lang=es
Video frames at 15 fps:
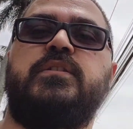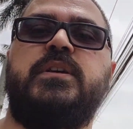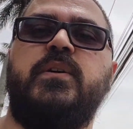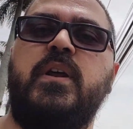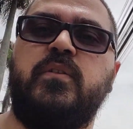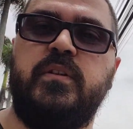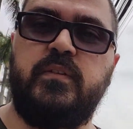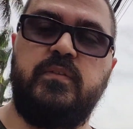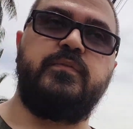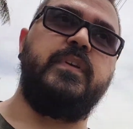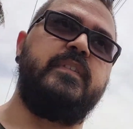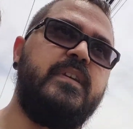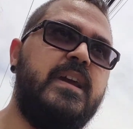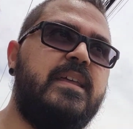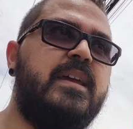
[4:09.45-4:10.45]
tengo la condición
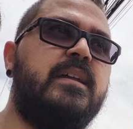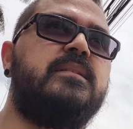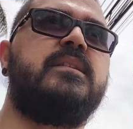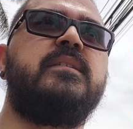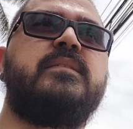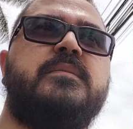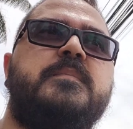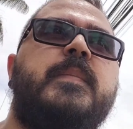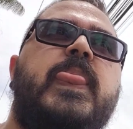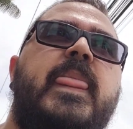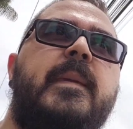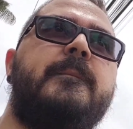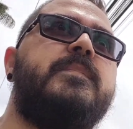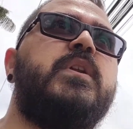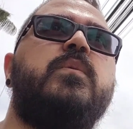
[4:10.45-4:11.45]
física de antes,
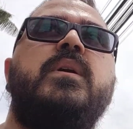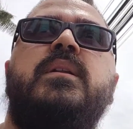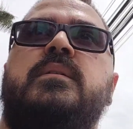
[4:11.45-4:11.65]
pero igual,